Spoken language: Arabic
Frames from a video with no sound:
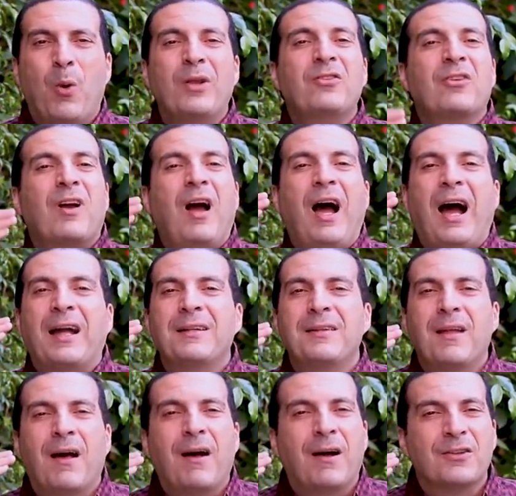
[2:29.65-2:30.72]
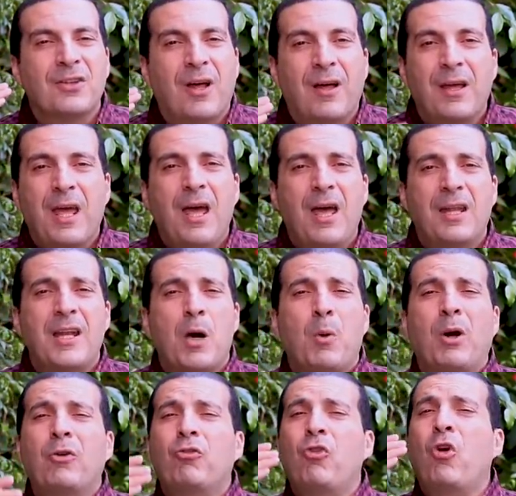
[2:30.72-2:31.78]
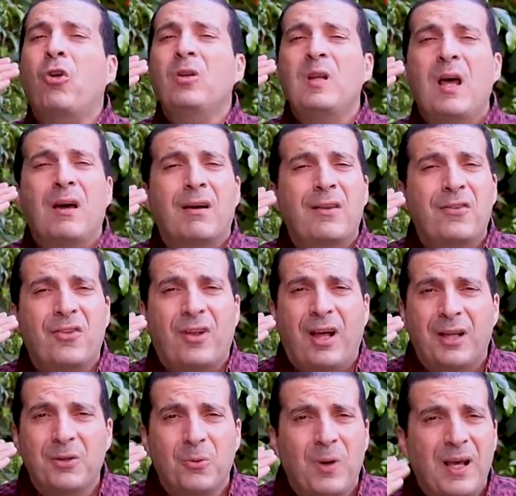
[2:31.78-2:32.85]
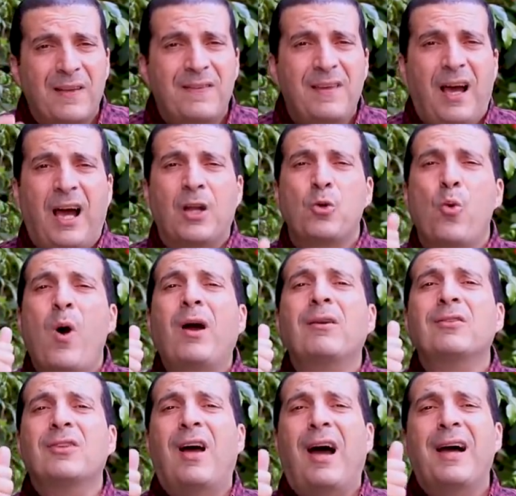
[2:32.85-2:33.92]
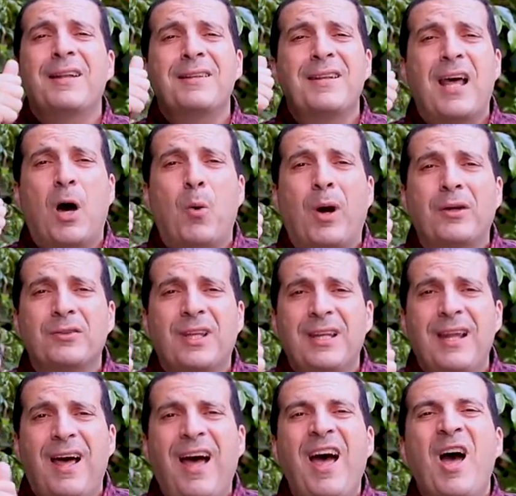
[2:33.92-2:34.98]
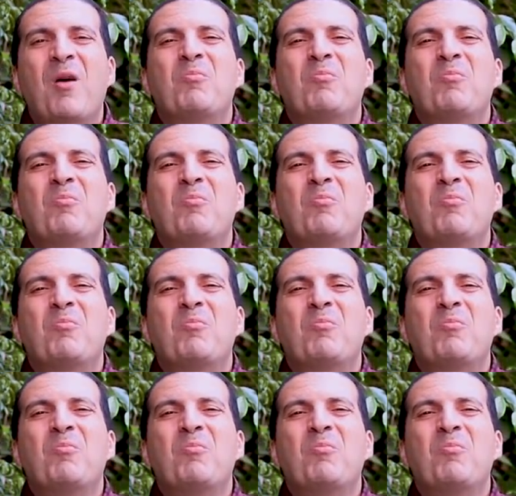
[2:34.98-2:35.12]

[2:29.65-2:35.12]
واطرح عنا خطايانا وارزقنا رزقا واسعا وارض عنا وارضنا